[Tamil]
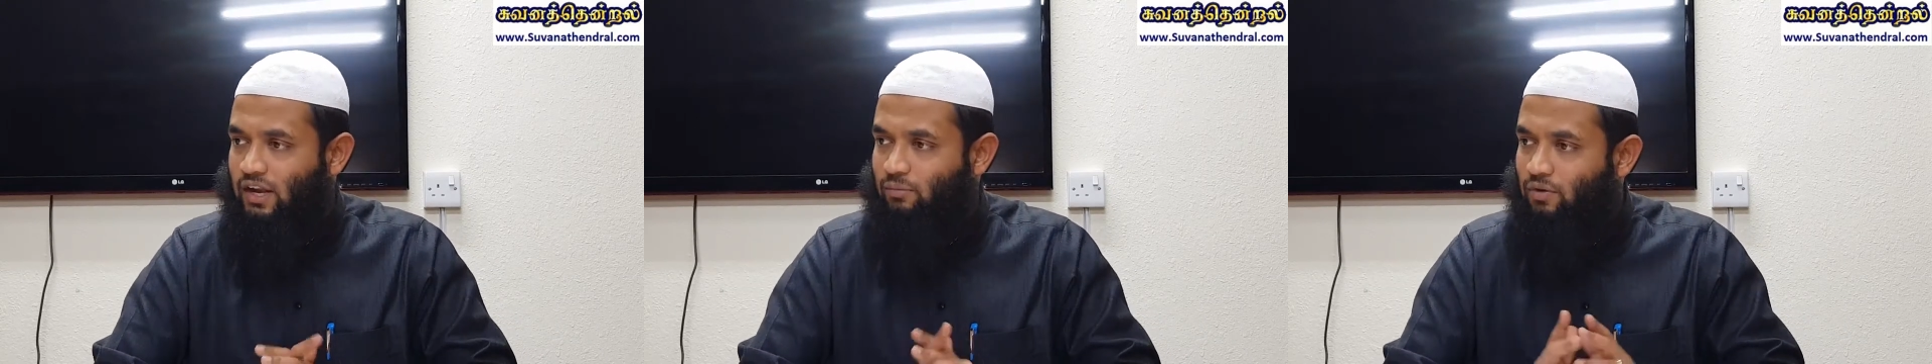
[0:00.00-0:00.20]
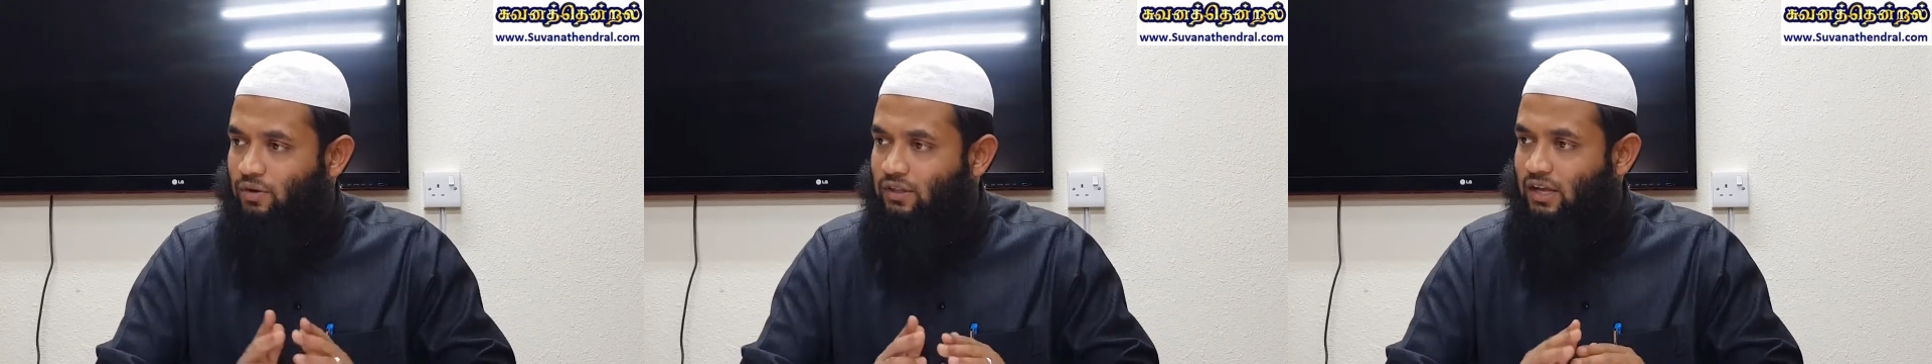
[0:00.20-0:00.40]

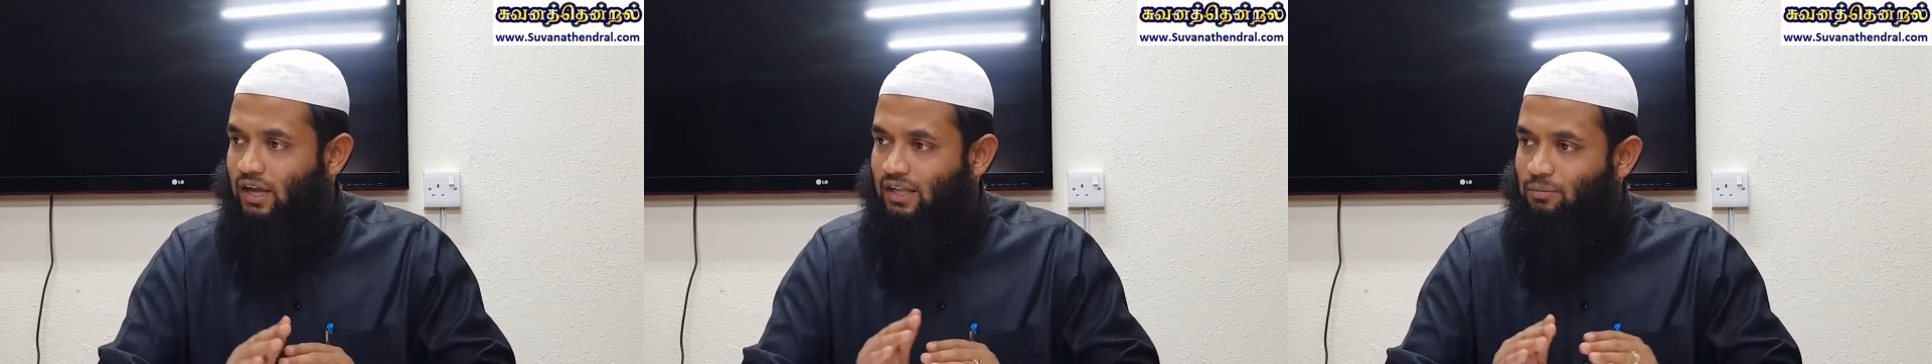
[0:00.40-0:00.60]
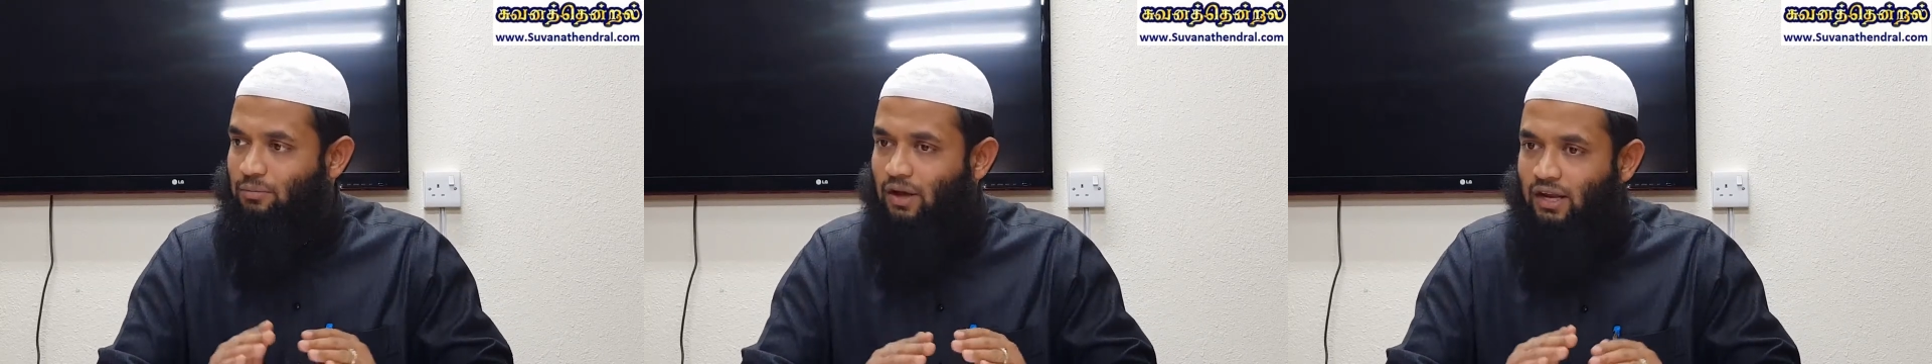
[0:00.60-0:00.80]
நம்ம வந்து
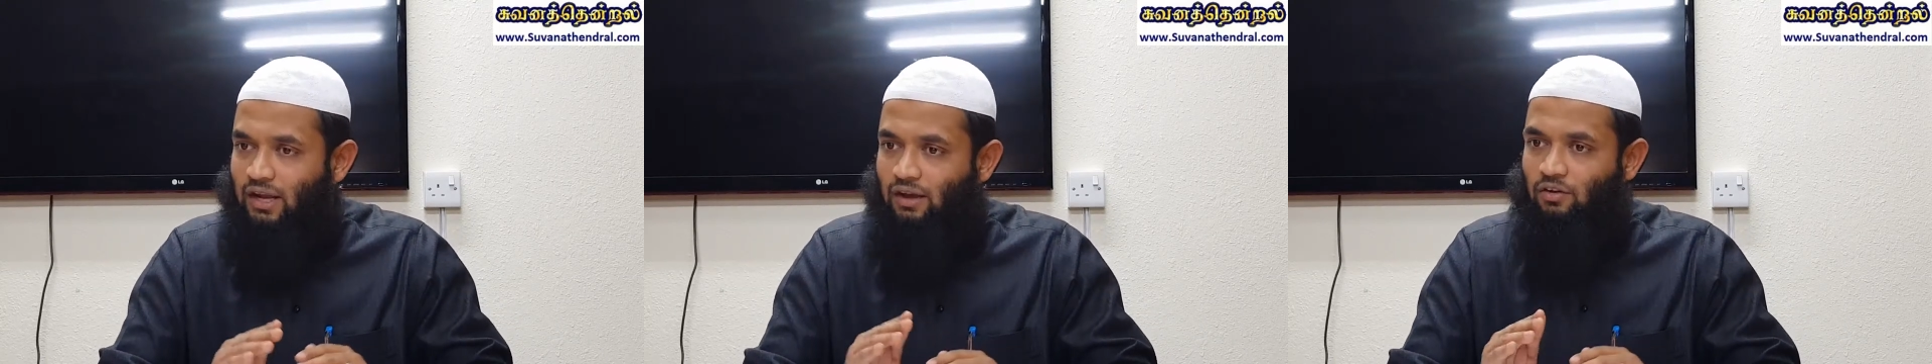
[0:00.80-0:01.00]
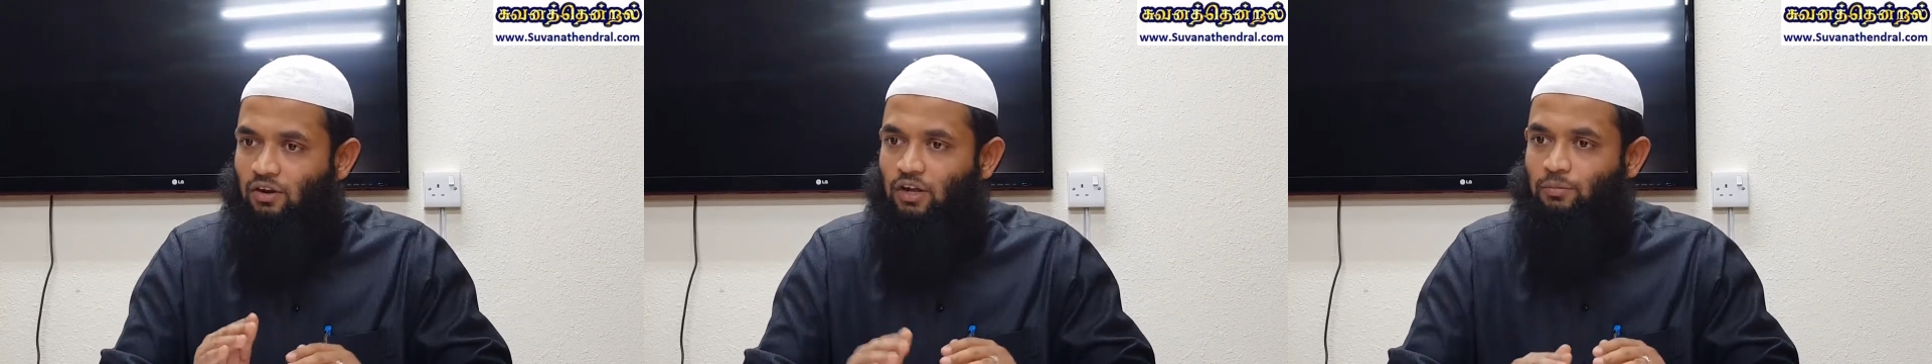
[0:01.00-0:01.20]
அந்த மாதிரி
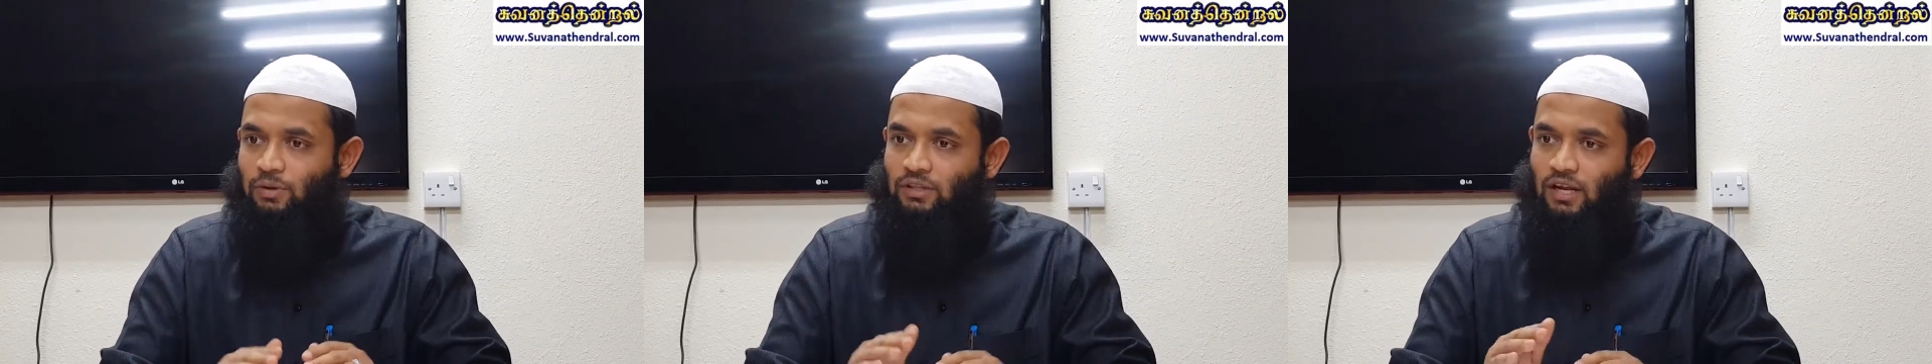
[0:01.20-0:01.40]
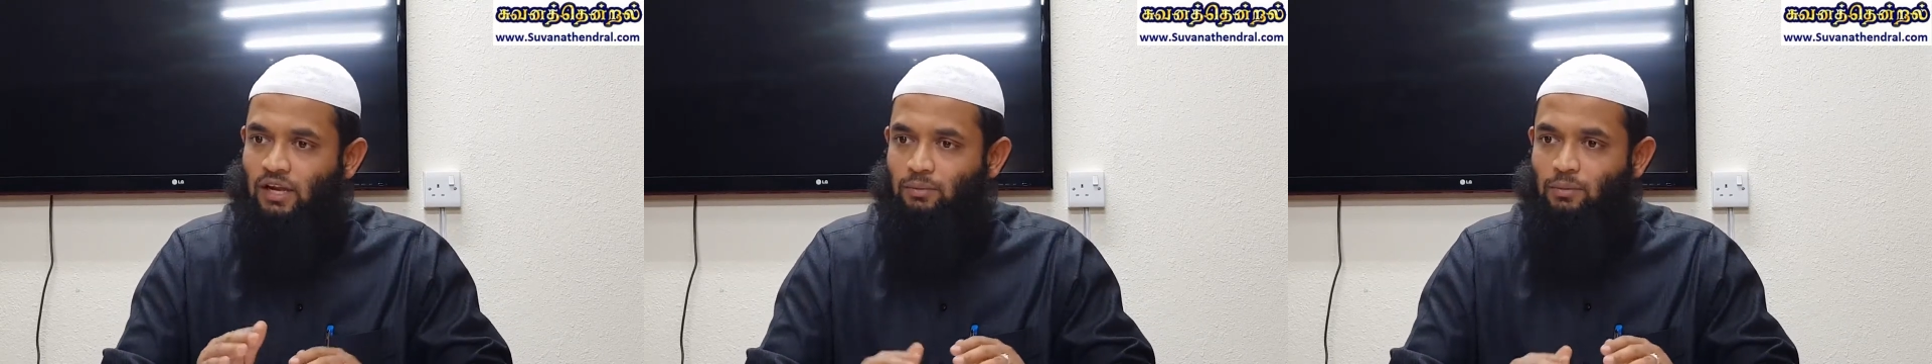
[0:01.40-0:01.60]
அவங்களுக்கு மத்தியில்